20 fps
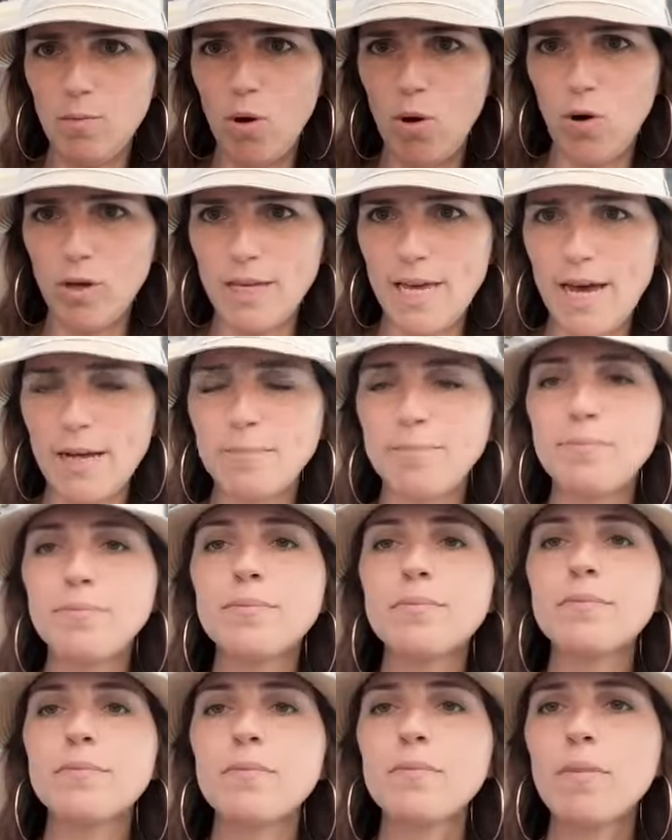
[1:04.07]
i boia
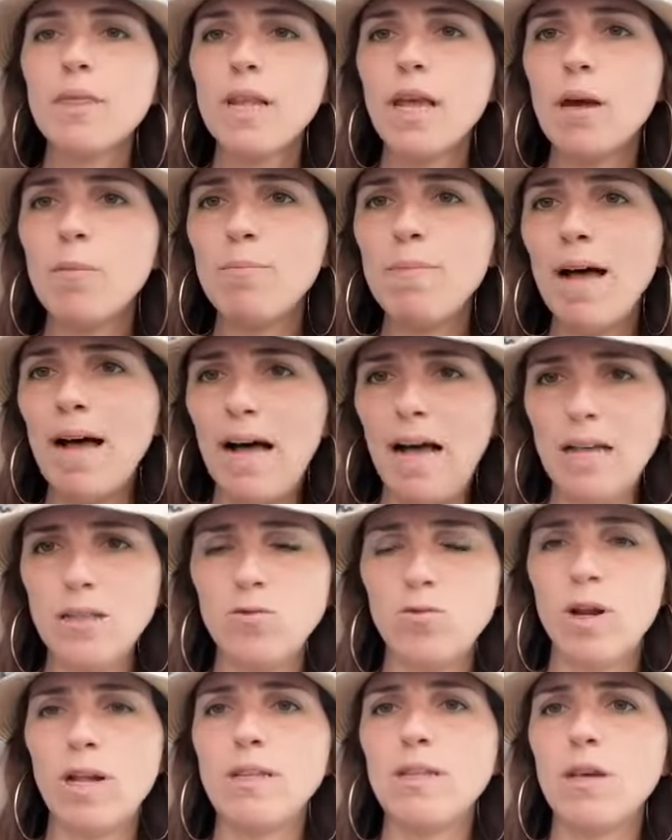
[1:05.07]
ma
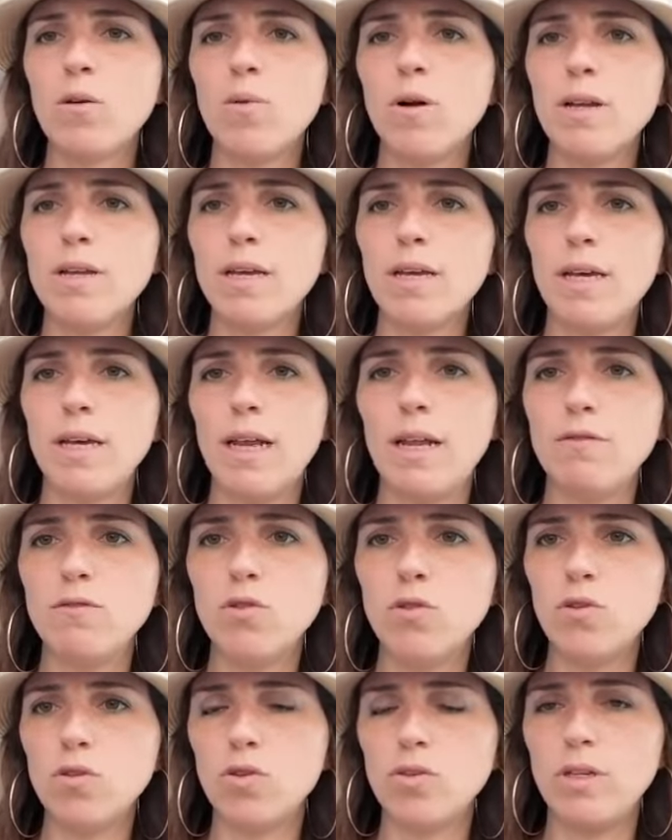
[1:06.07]
durante qualche
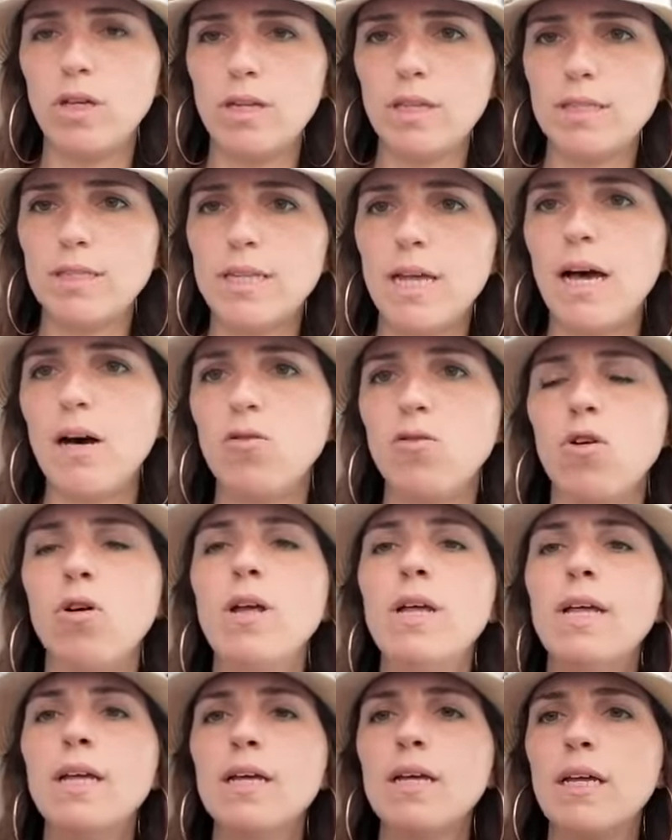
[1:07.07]
lavoro di restauro
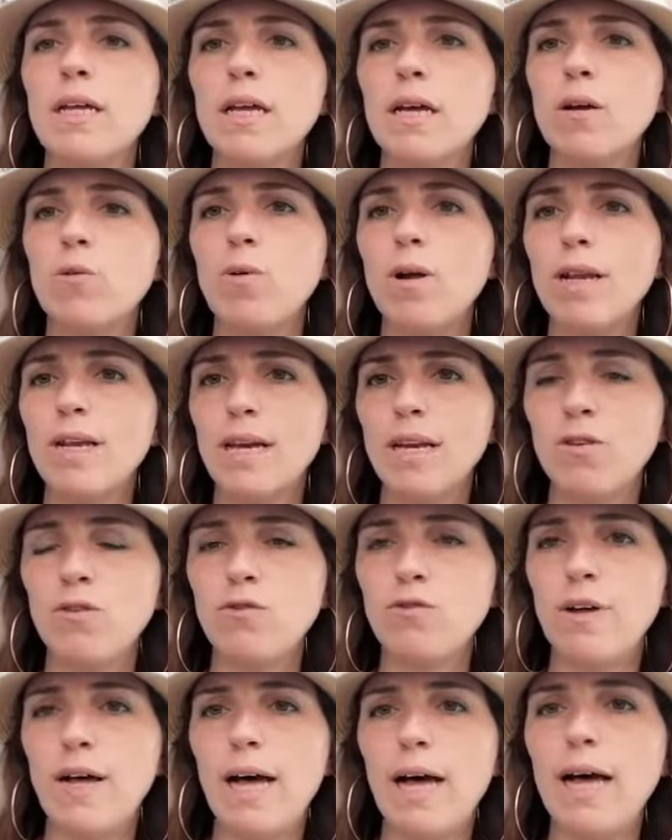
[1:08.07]
eh, qualche anno
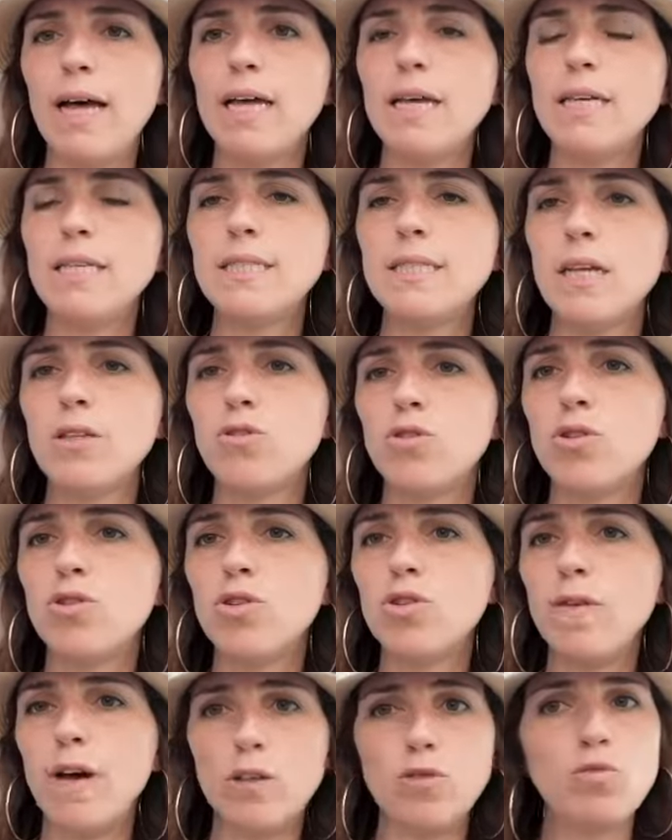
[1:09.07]
fa è stato
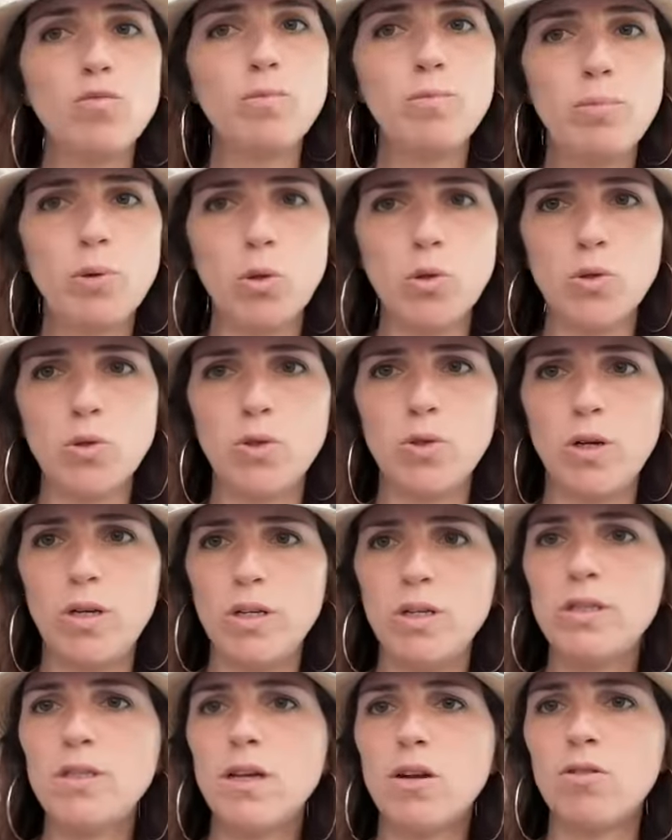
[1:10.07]
ritrovato un pozzo
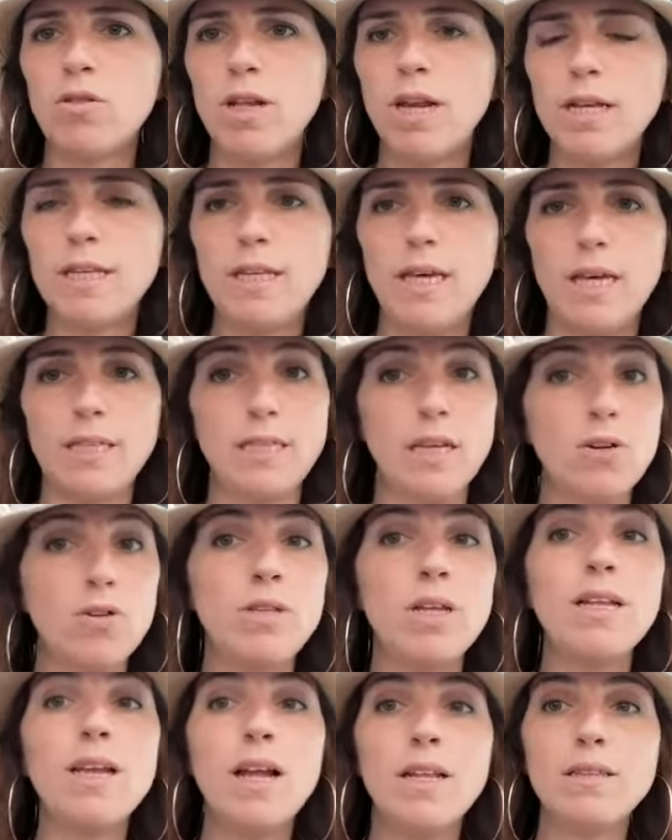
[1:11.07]
all'interno della chiesa con
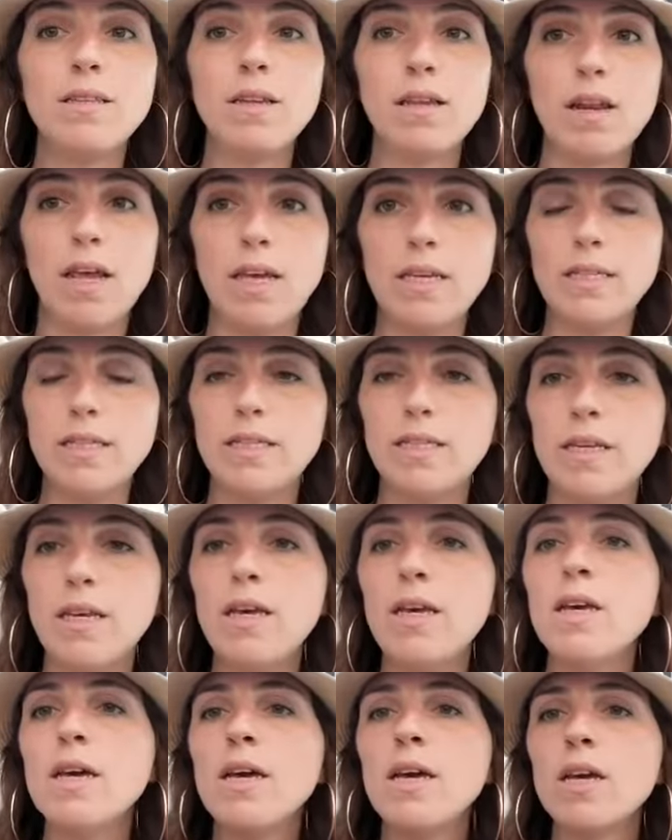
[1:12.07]
degli altri
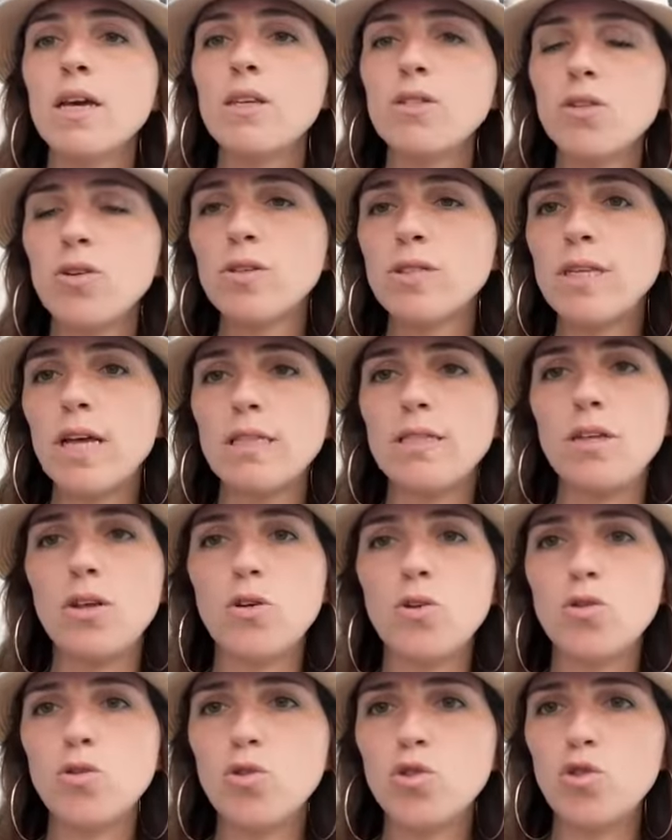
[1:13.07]
resti che sono stati
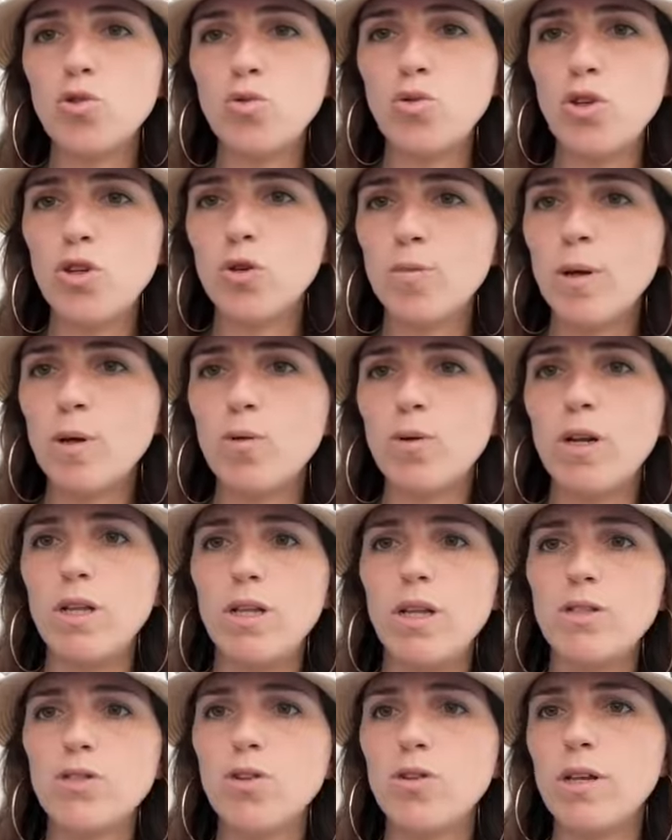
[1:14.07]
riconosciuti come quelli
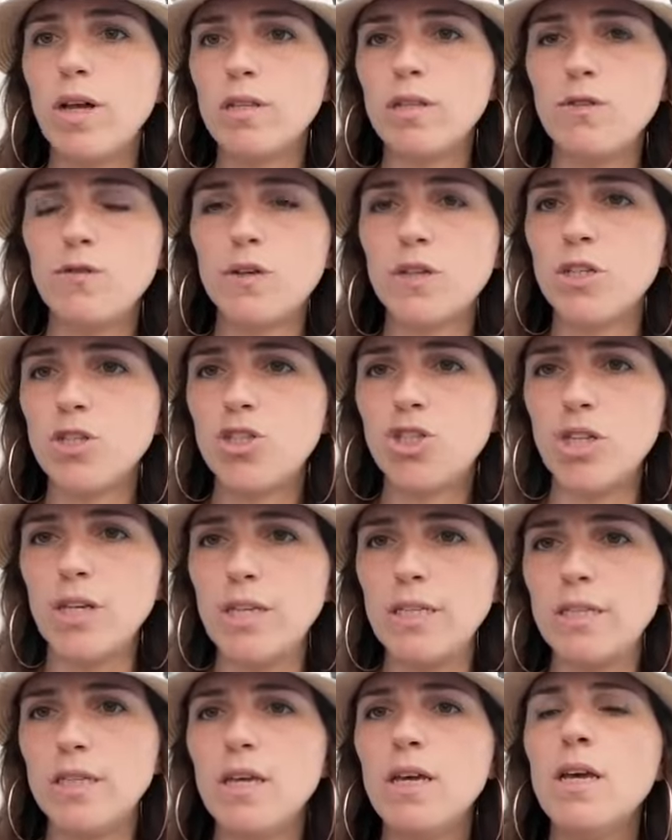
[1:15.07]
dei soldati
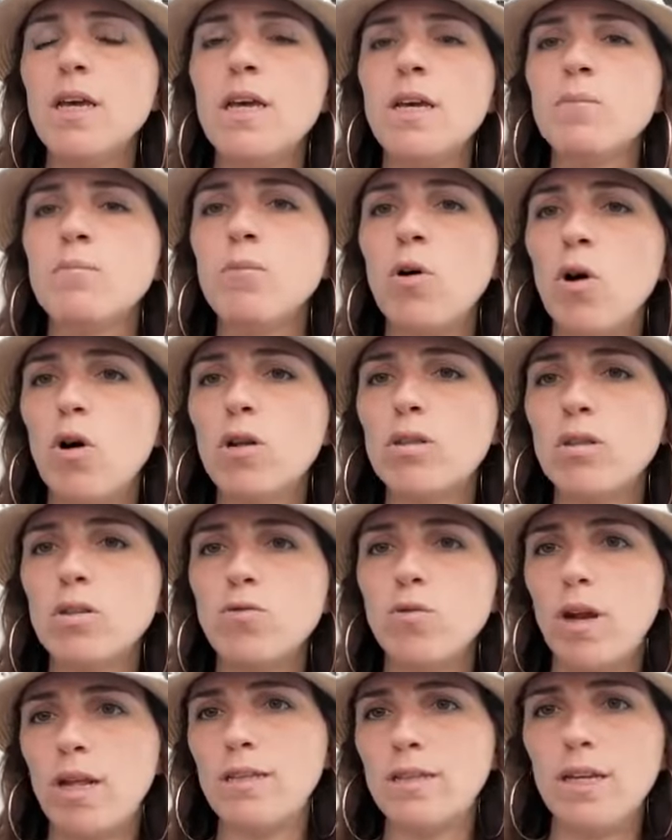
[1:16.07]
francesi morti
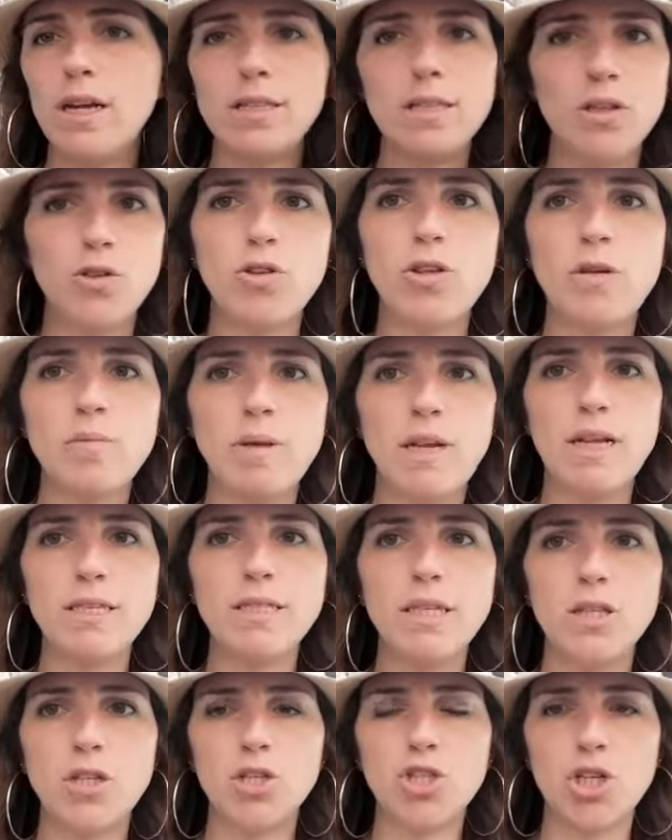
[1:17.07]
durante l'assedio del
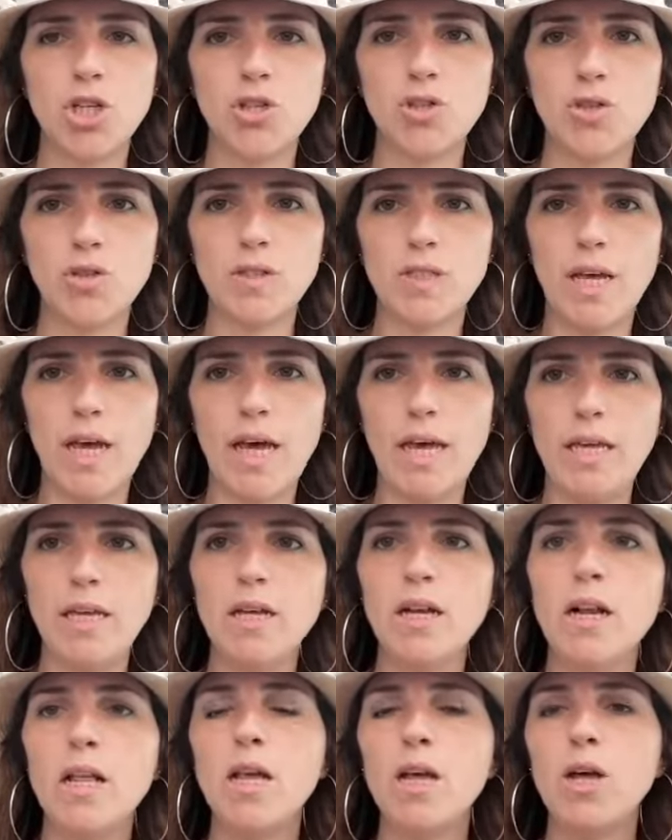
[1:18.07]
1706.